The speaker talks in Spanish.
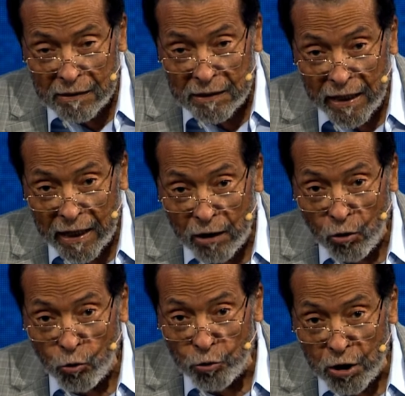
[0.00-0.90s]
de que
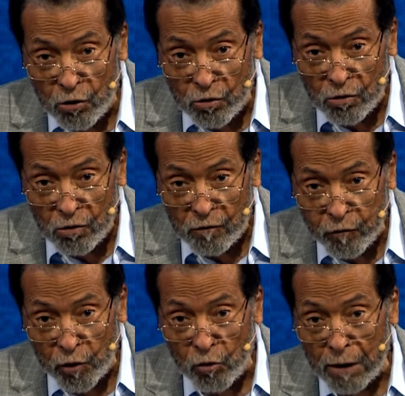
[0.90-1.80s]
los judíos
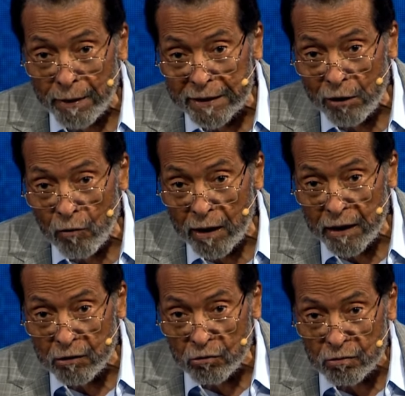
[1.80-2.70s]
fueron los que mataron a
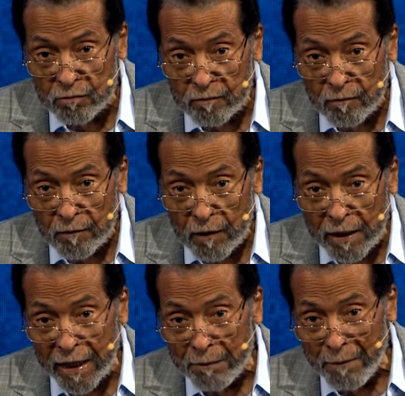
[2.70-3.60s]
Cristo
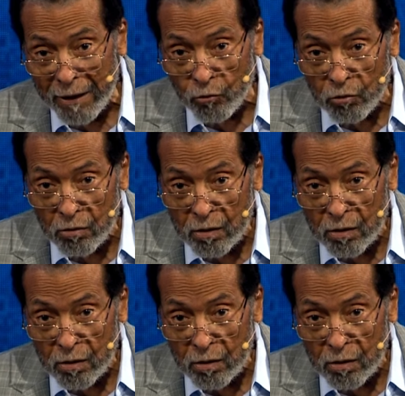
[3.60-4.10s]
y eran malos.